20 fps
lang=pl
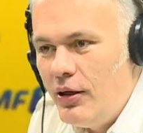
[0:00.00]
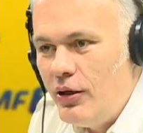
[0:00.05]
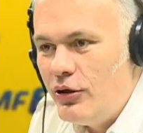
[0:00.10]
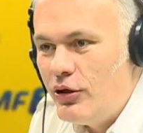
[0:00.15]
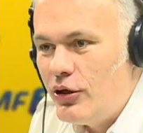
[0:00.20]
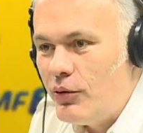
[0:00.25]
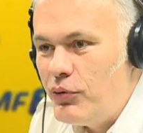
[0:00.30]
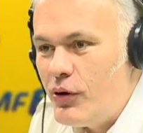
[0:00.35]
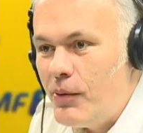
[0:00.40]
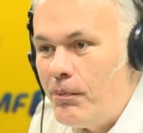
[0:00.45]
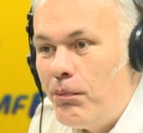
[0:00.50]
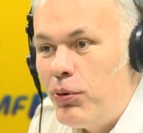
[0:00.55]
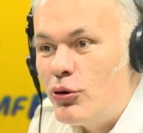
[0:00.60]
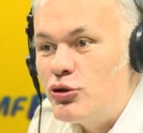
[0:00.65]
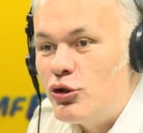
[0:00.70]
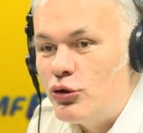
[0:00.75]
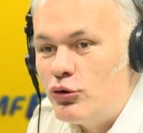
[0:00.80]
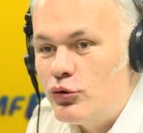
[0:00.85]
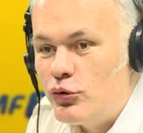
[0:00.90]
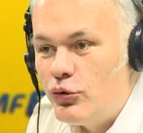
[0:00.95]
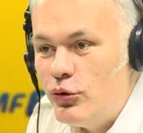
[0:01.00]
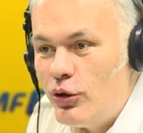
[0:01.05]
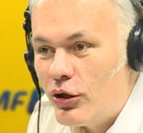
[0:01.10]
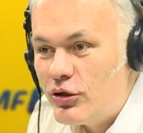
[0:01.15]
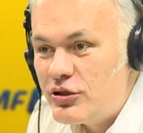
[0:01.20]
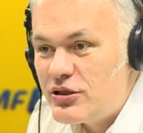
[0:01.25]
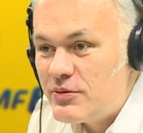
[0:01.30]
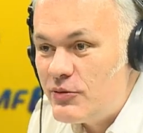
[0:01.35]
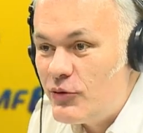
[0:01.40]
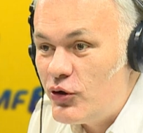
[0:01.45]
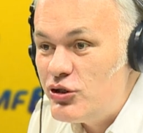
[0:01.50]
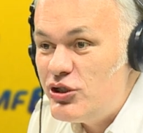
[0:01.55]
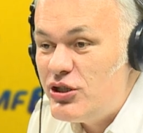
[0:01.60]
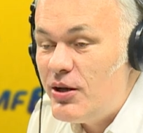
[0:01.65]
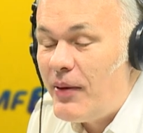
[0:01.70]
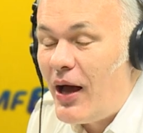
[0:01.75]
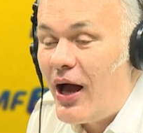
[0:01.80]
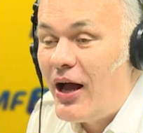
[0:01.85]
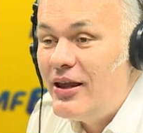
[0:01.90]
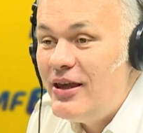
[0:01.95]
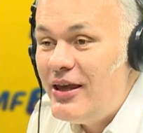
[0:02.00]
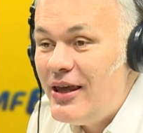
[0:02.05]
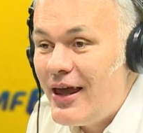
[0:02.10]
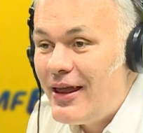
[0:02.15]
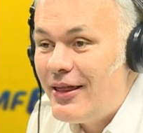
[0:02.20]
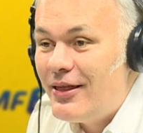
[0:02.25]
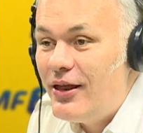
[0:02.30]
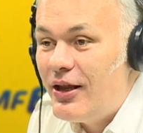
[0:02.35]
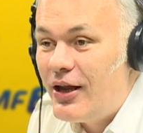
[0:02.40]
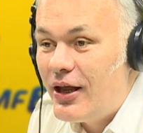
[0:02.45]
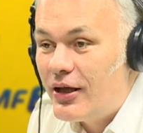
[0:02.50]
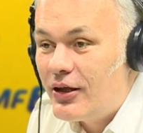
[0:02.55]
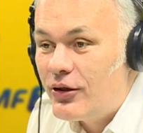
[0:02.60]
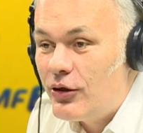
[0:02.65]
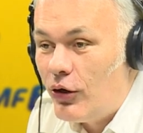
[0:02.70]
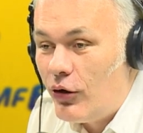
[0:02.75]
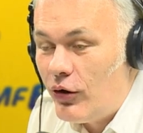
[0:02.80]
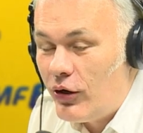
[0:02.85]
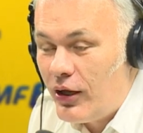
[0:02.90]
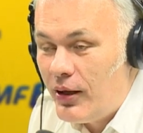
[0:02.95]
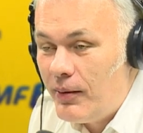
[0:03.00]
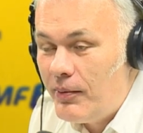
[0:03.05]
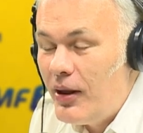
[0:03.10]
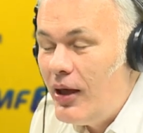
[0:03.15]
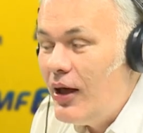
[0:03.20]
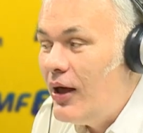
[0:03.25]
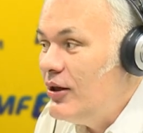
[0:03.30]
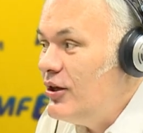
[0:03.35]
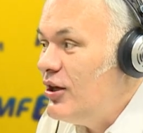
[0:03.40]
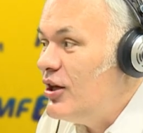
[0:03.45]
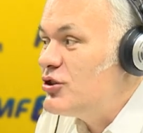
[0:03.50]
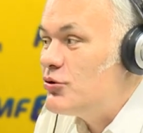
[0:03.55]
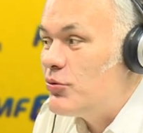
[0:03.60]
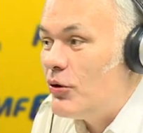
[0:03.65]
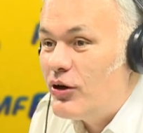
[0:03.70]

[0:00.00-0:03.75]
no właśnie, to byłem no. początkującym no. No gościem, dobrze. a nie dyrektorem, Ale nie tak.